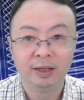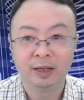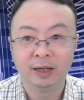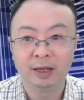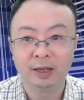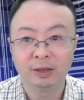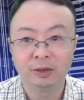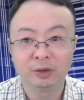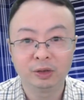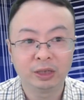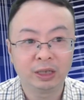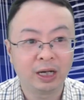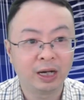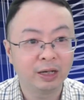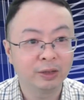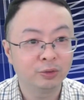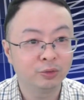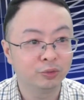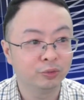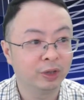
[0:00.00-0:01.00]
啊，当
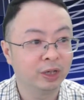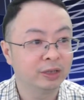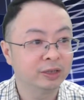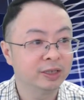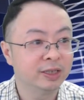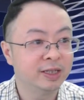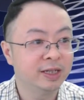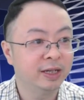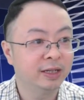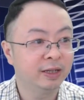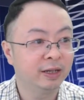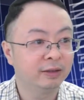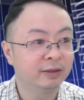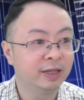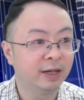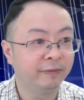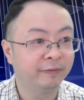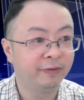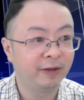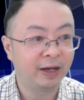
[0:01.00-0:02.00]
然主要是街道
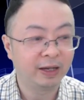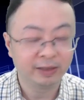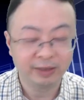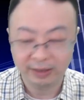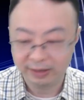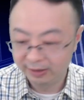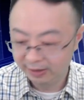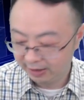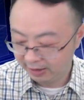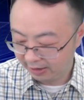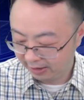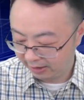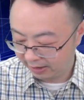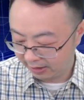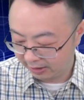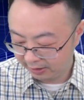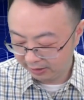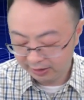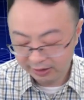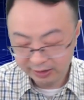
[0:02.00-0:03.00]
上发的，
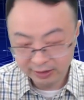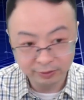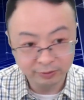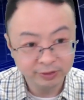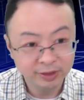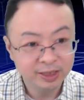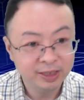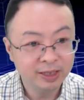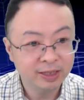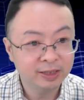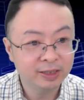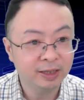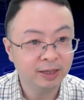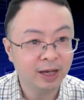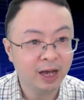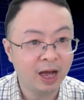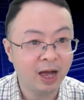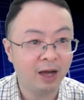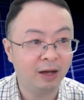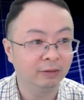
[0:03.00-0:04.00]
而有一些
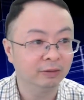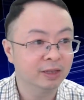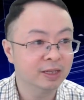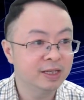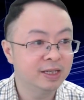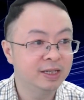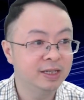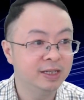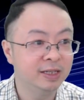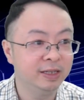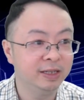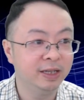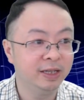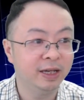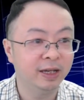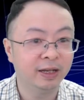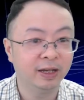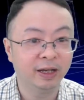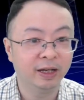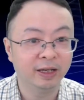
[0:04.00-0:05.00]
好的企
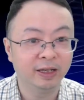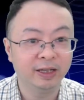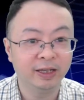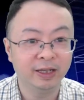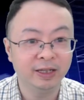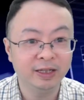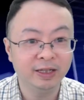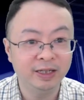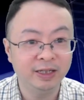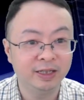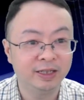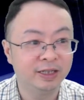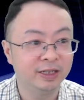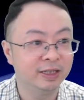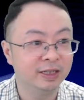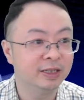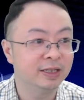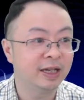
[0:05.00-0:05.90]
业呢，也一直